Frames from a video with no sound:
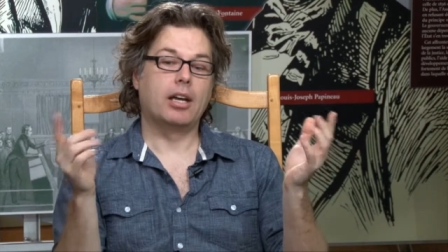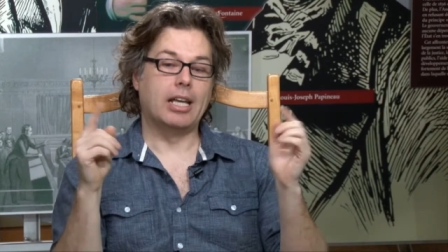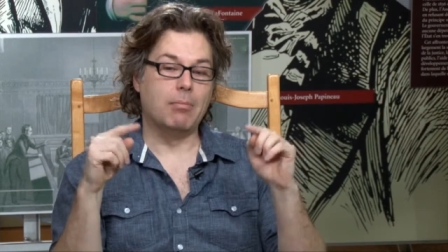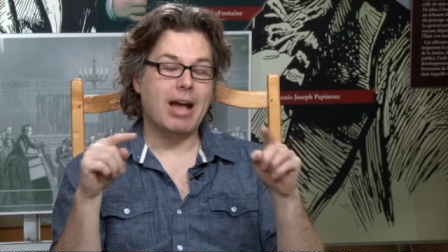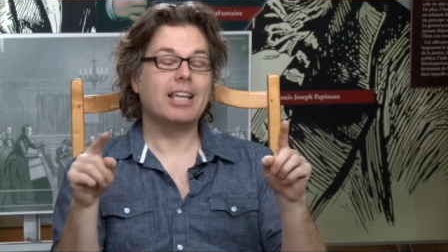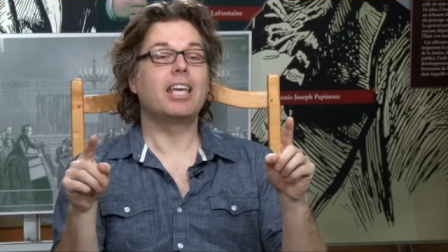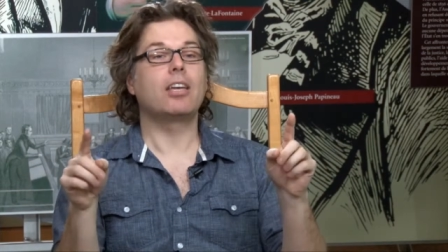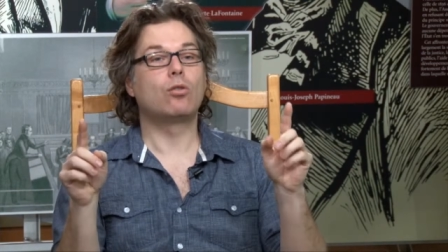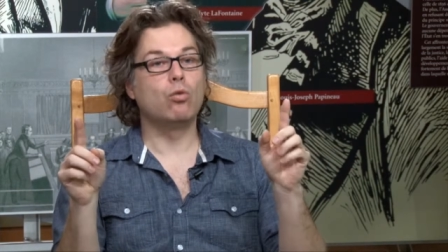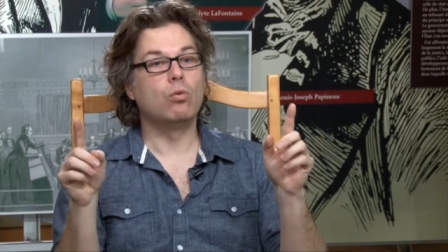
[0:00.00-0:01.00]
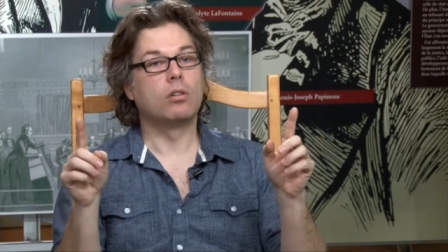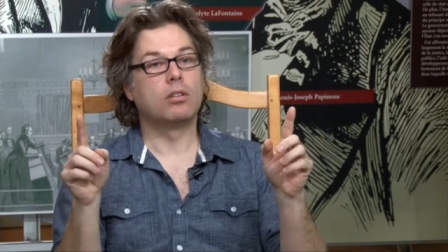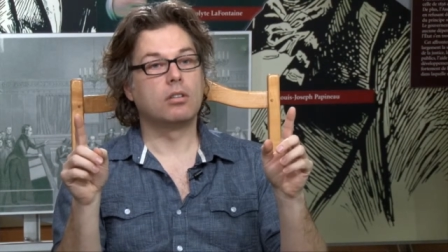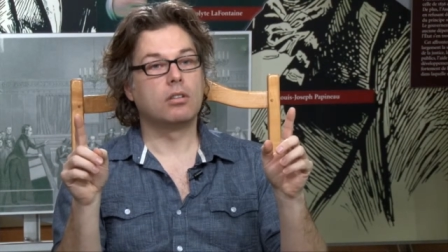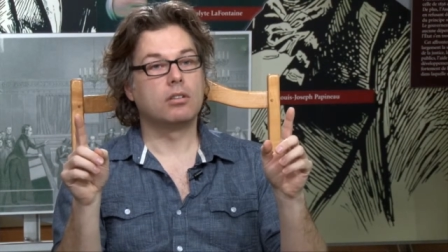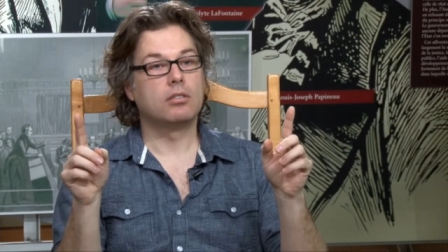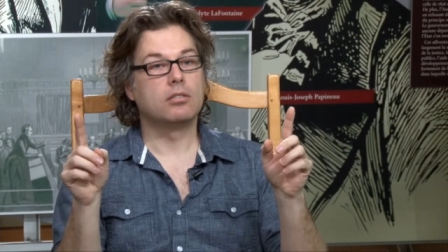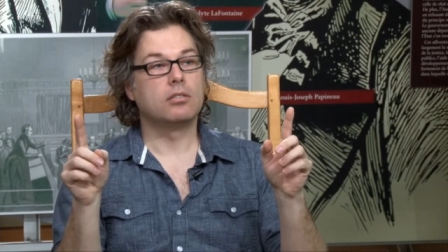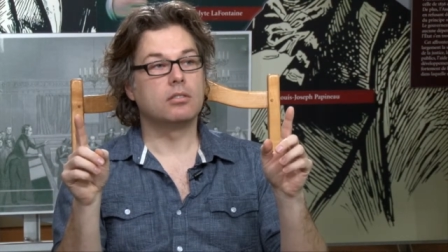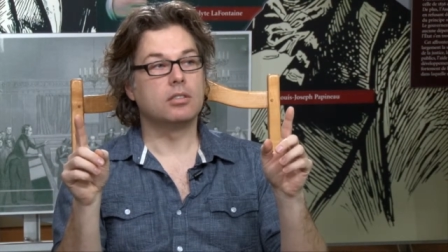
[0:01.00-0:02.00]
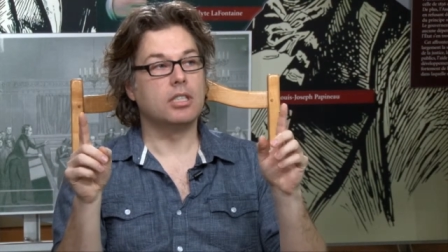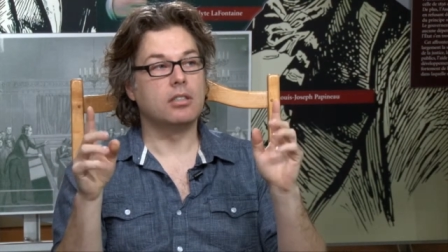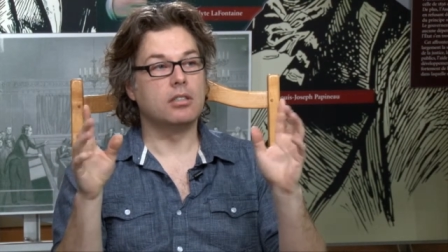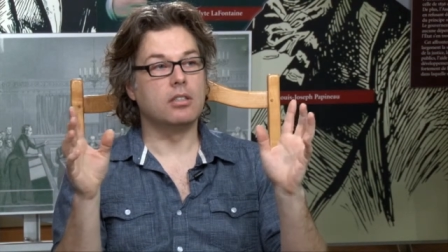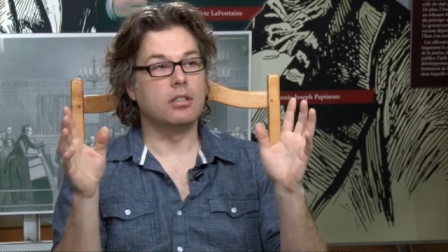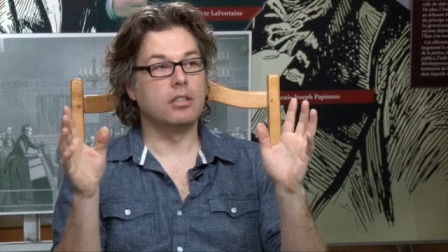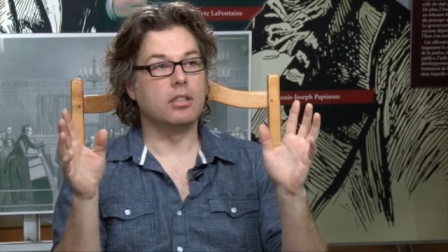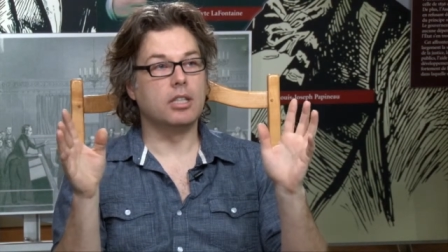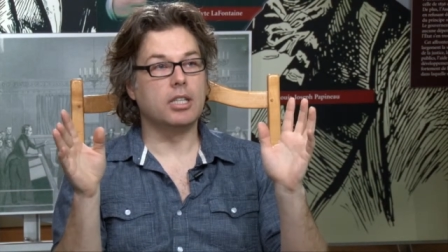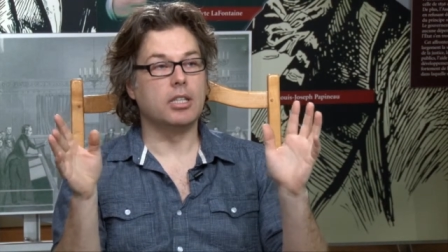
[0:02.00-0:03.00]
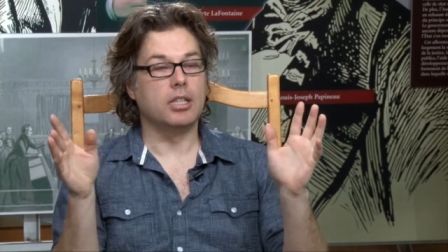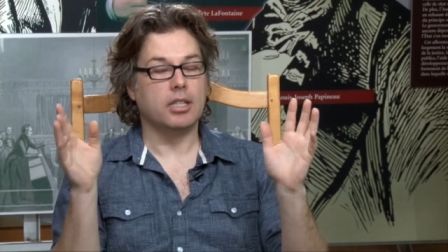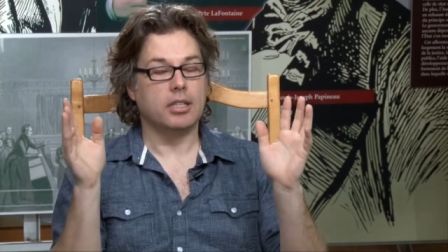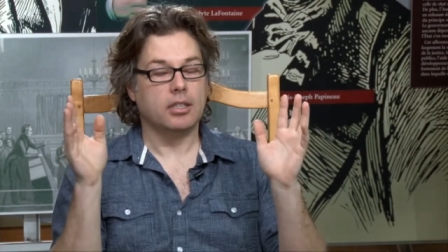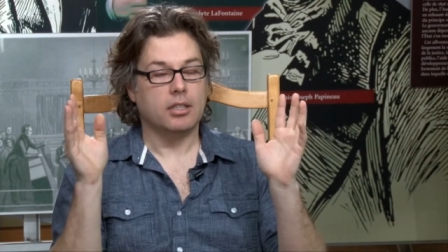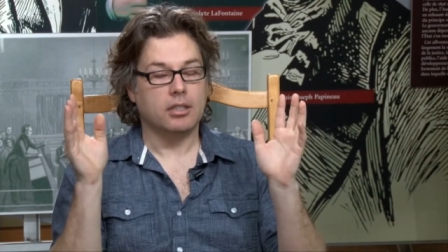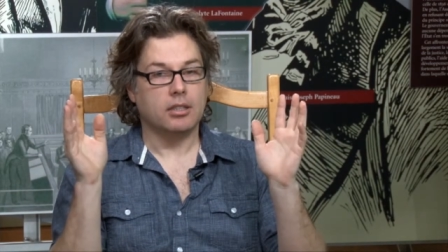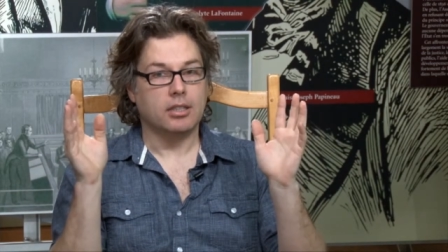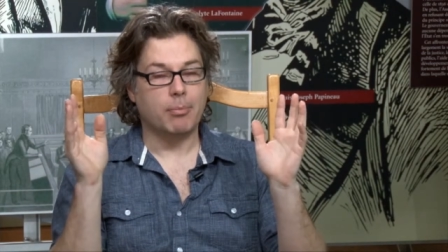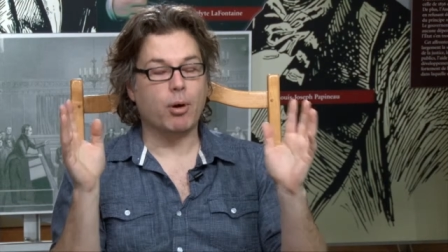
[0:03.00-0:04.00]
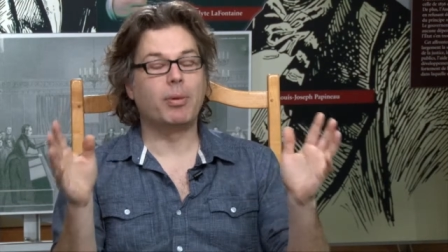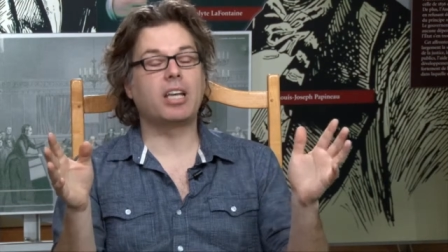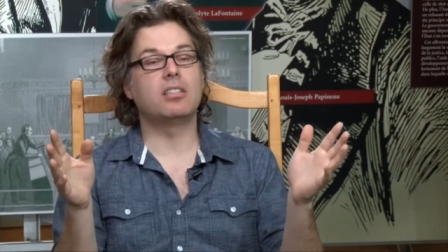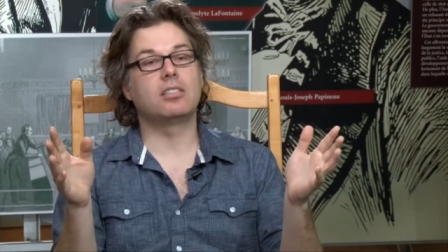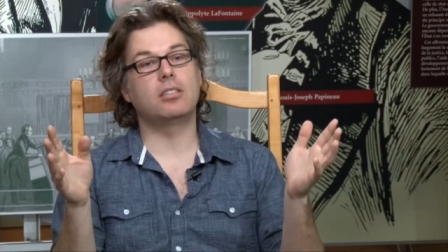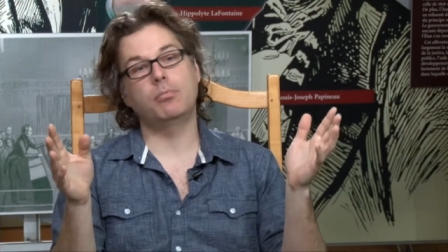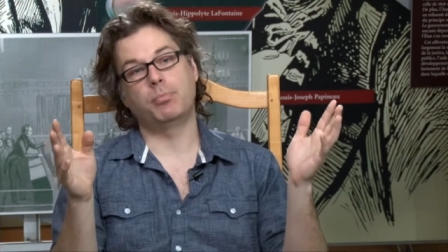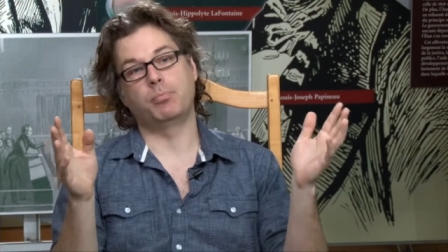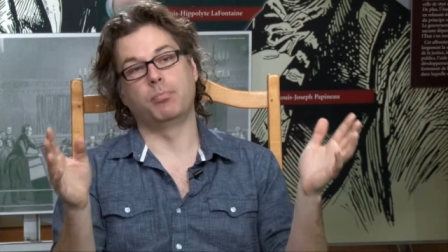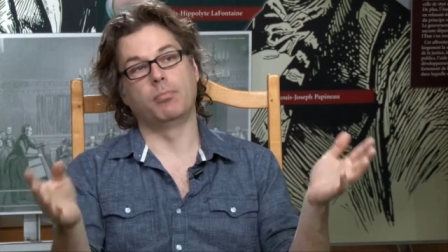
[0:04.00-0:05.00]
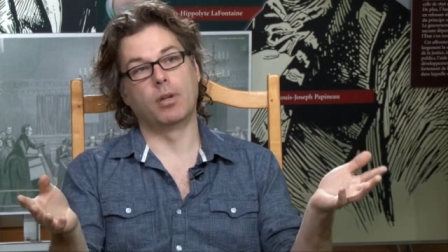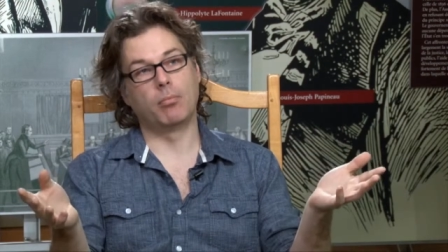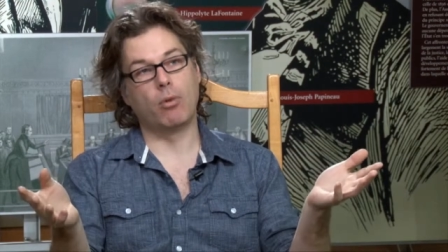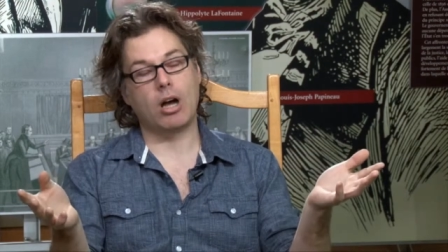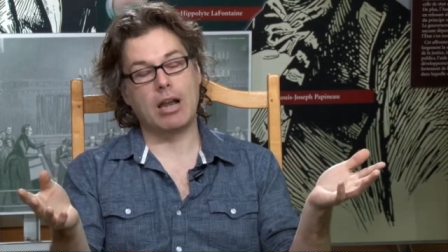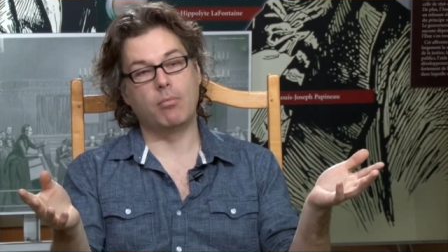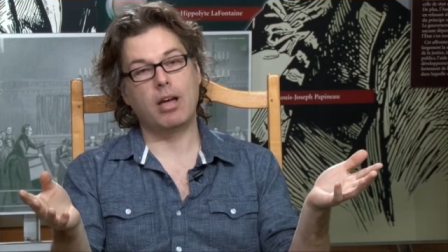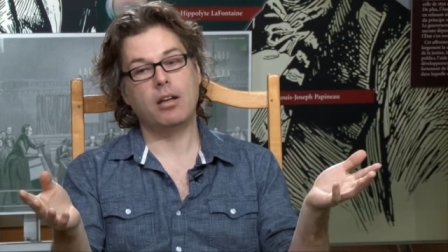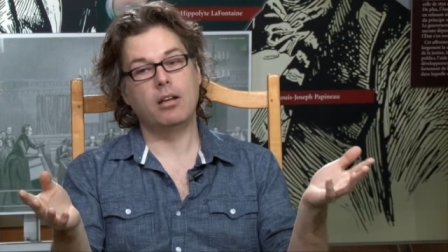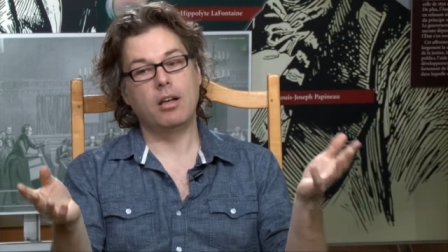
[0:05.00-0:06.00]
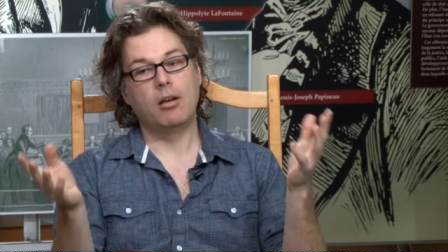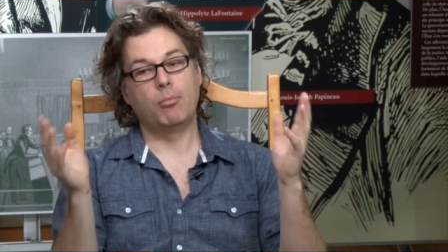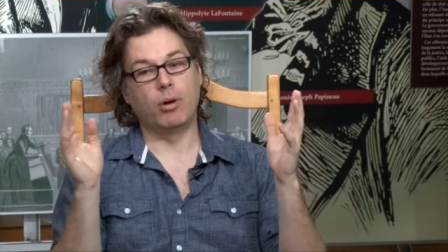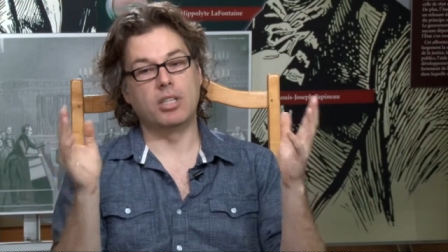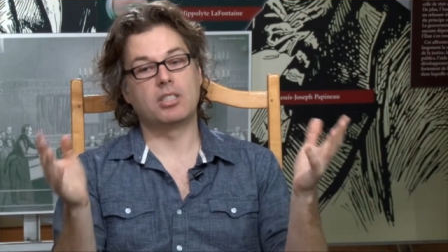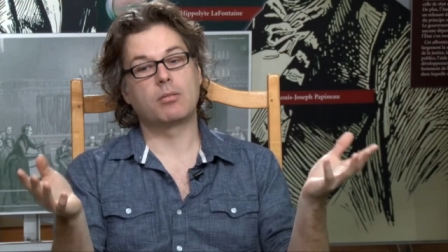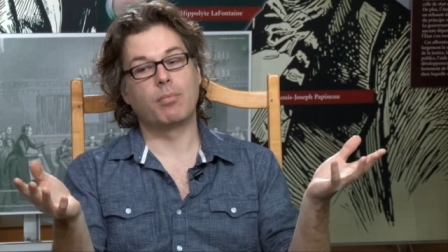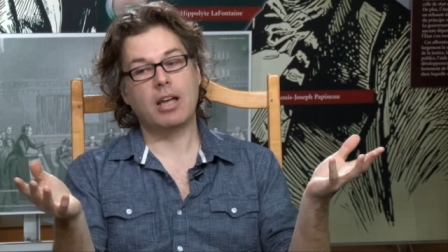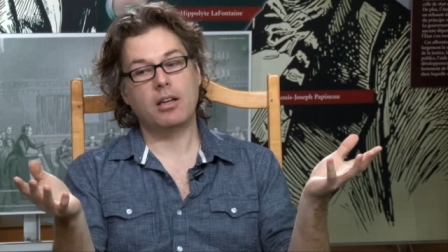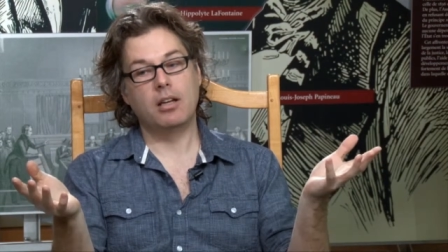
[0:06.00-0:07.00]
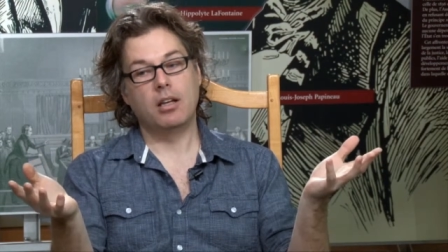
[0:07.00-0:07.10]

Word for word: Et malgré tout, il n'est pas brisé moralement, politiquement.